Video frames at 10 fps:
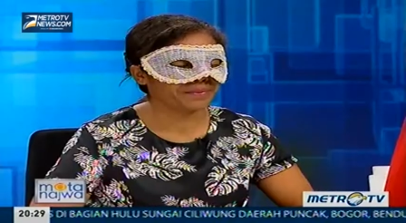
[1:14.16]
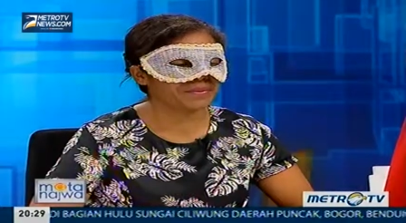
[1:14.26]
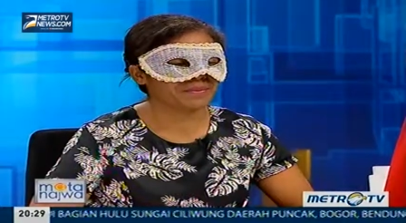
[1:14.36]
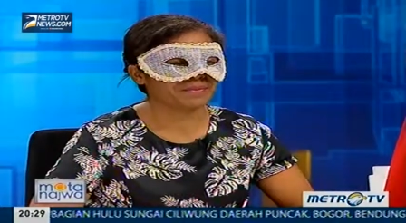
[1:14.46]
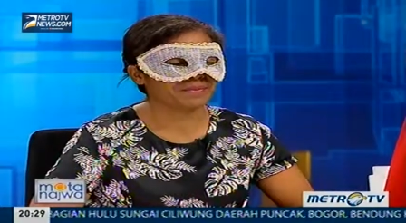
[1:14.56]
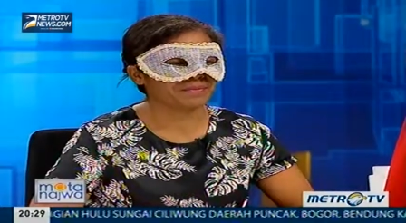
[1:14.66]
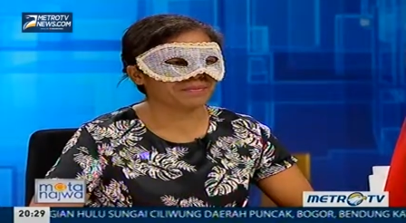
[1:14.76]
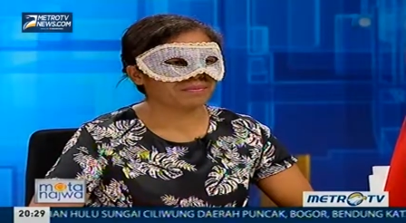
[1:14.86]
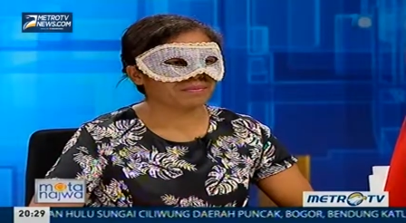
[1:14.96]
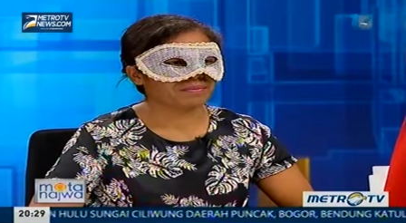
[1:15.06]

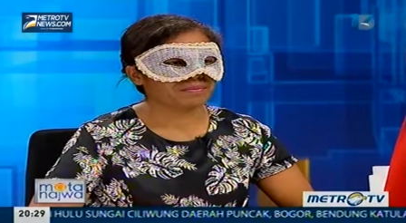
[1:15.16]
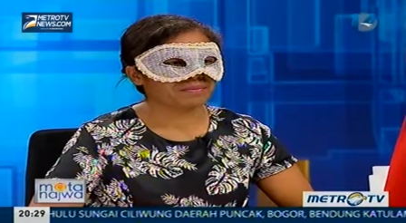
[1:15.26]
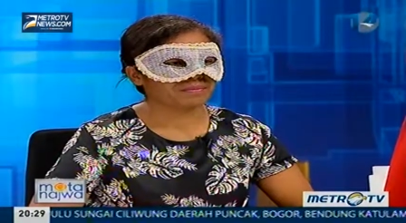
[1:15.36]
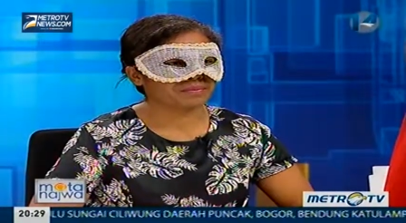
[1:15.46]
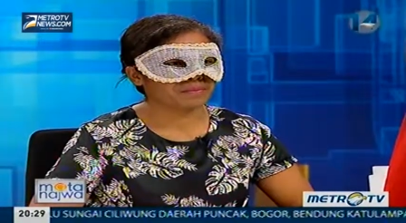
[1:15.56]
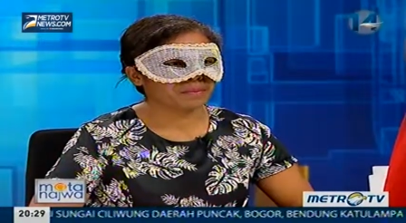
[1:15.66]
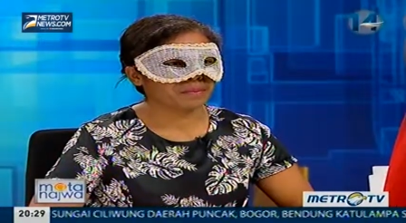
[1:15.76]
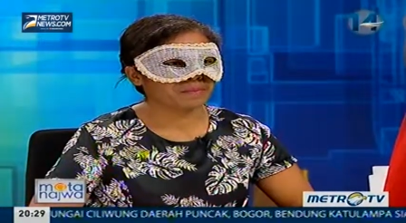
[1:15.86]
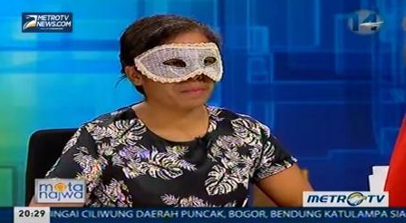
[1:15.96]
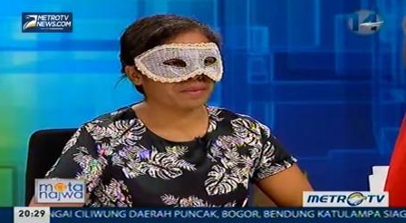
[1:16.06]
dari NTT sampai ke
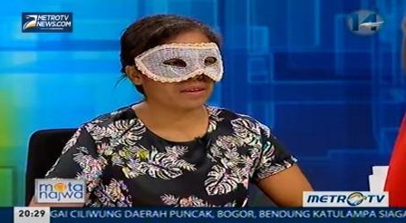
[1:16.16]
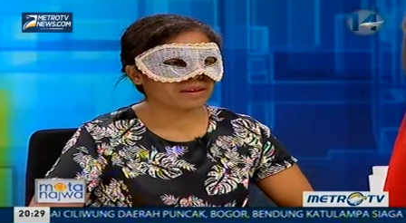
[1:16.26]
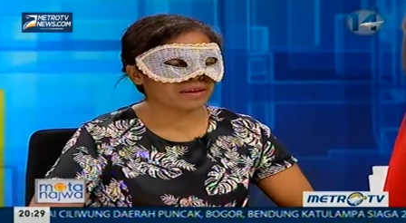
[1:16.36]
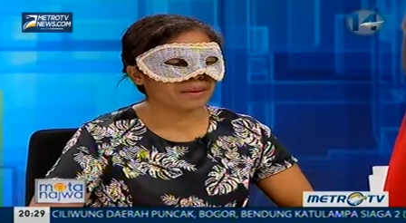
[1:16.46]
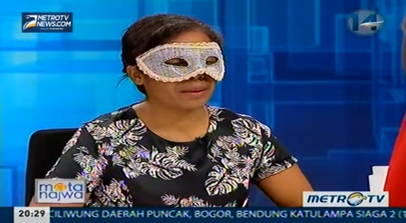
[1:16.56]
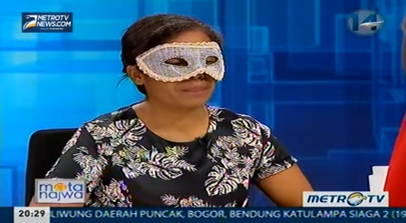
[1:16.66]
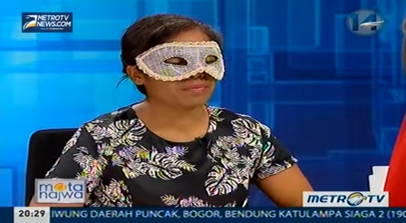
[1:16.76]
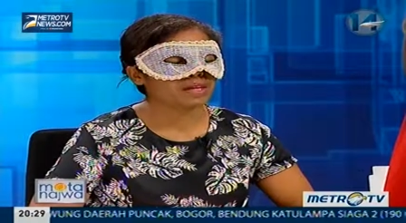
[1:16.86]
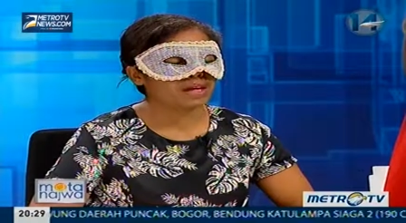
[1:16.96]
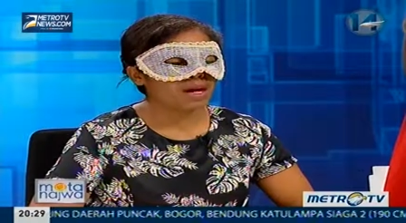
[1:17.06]
Batam. Iya.
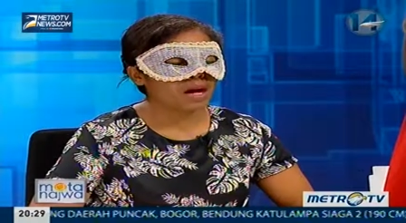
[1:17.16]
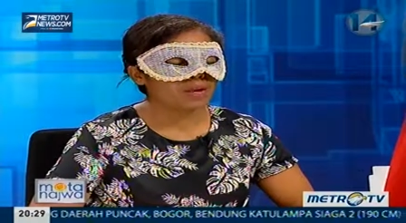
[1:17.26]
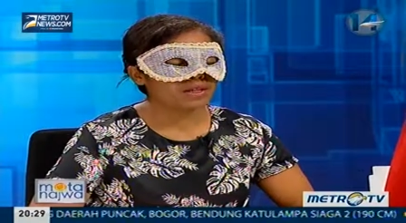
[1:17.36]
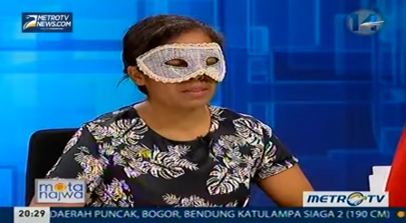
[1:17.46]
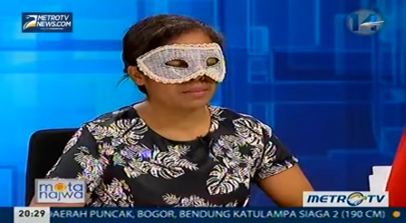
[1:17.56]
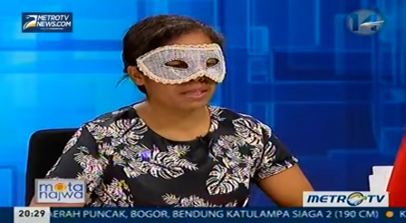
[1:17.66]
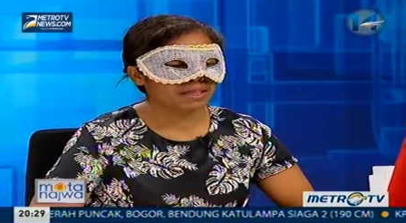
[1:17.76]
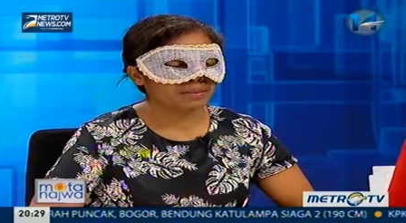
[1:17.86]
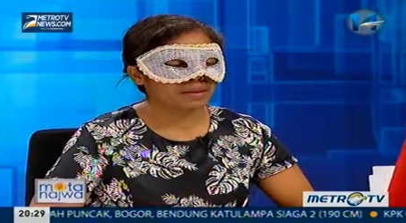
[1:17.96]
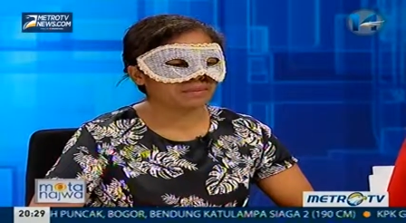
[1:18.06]
Awalnya
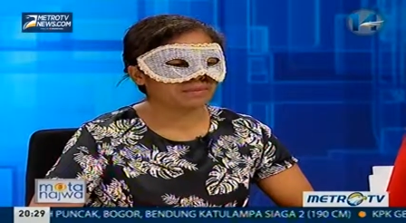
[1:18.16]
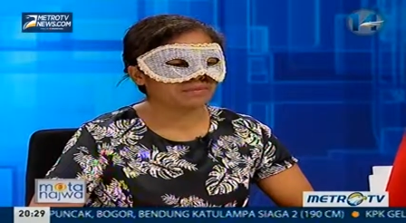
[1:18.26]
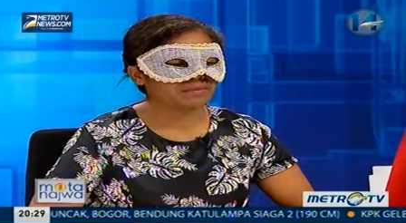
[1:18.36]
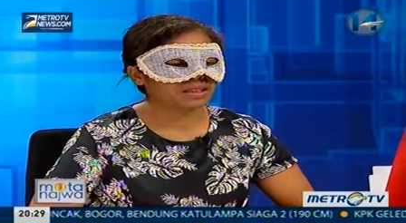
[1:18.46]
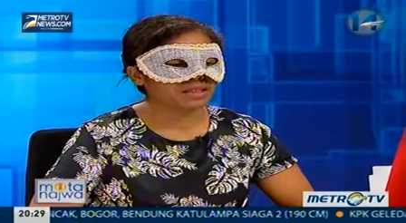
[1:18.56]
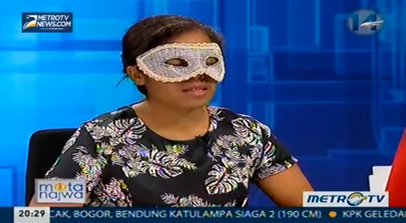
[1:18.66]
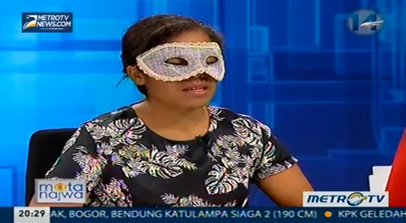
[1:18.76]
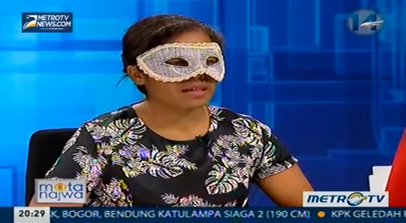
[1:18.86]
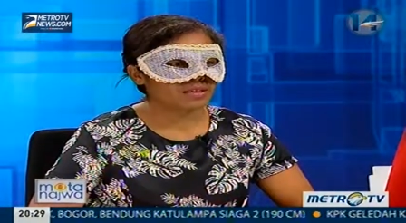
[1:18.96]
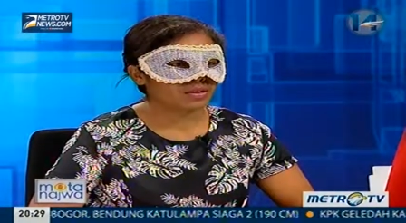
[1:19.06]
begini Mbak,
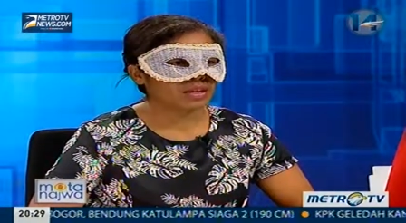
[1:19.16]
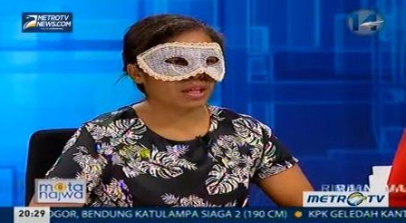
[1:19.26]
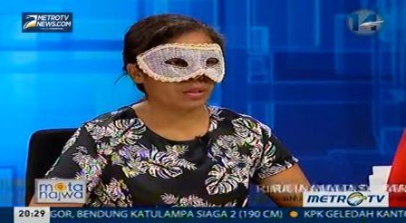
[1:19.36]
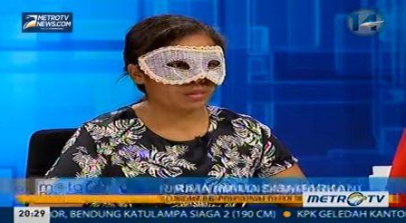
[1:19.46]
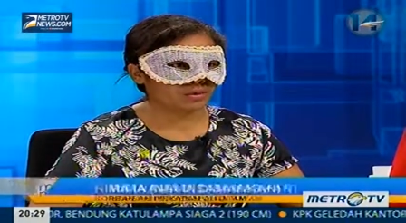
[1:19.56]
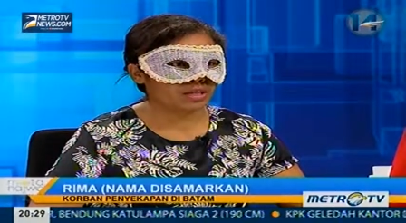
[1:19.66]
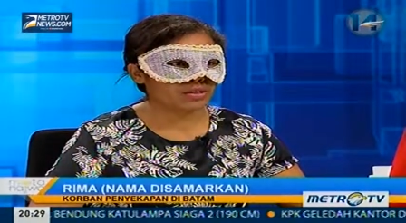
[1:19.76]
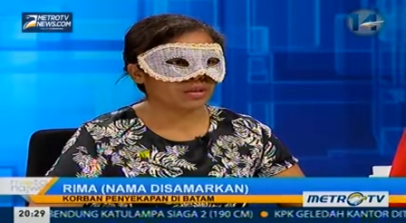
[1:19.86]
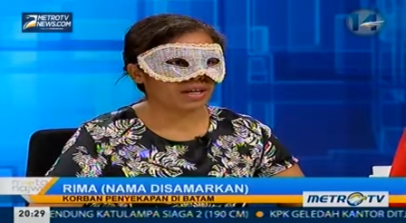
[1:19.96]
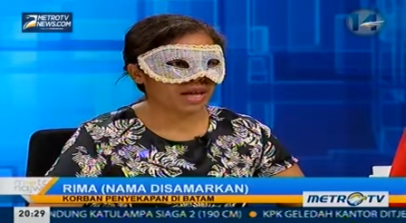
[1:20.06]
saya ini seorang ibu dari
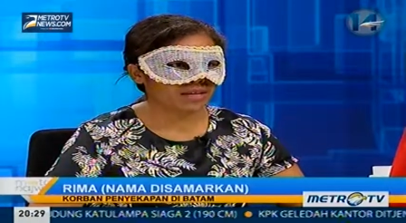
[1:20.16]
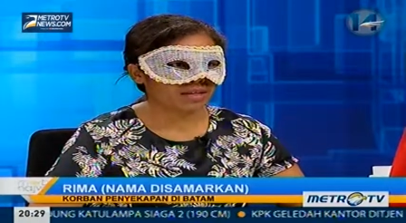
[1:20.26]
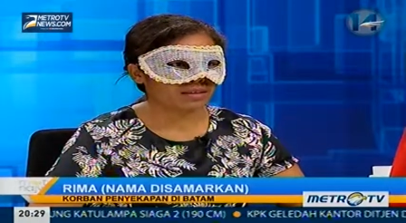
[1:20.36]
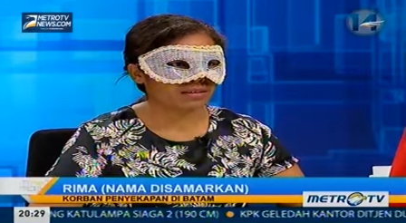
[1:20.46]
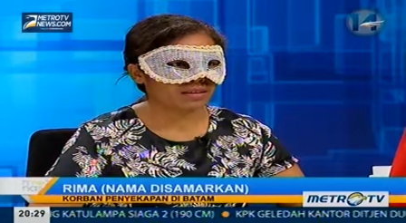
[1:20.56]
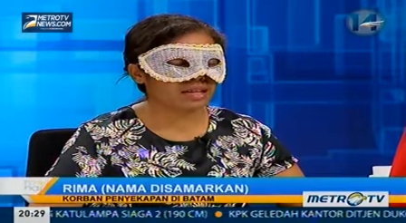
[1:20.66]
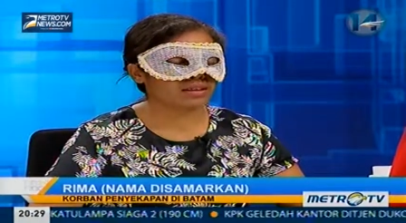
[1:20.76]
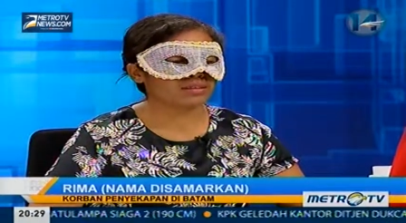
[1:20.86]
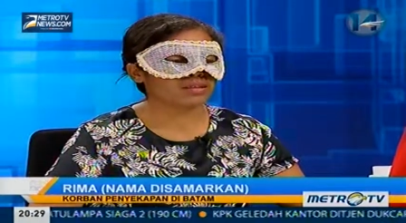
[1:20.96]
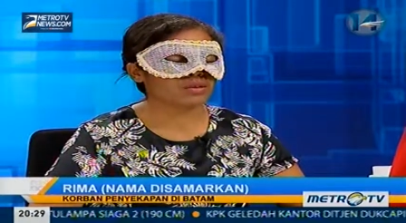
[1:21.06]
seorang anak
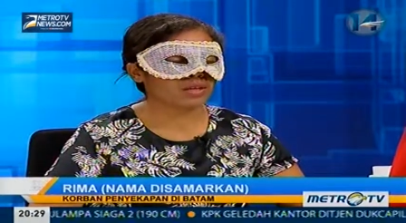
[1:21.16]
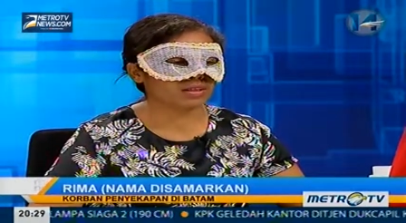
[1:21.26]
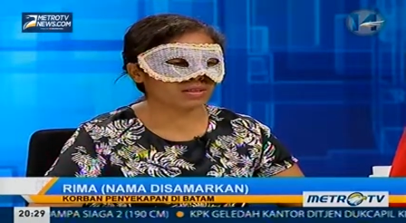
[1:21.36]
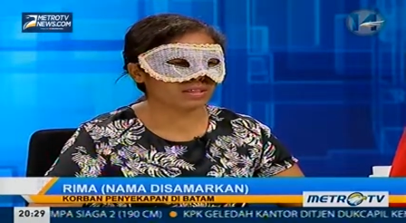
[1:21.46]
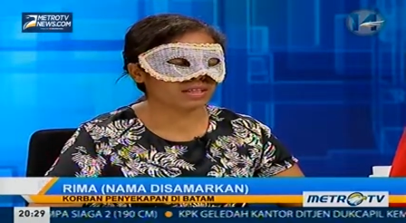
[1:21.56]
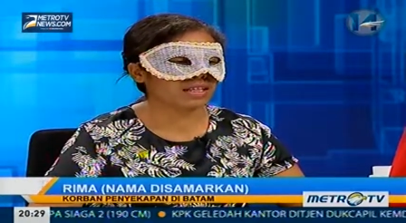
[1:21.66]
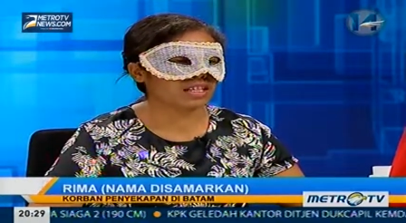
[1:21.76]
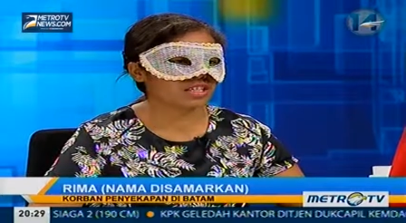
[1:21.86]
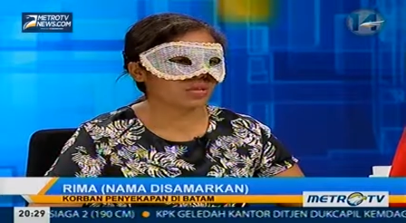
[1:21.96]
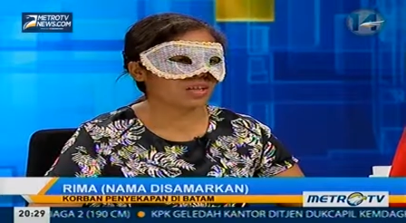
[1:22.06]
dan seorang istri dari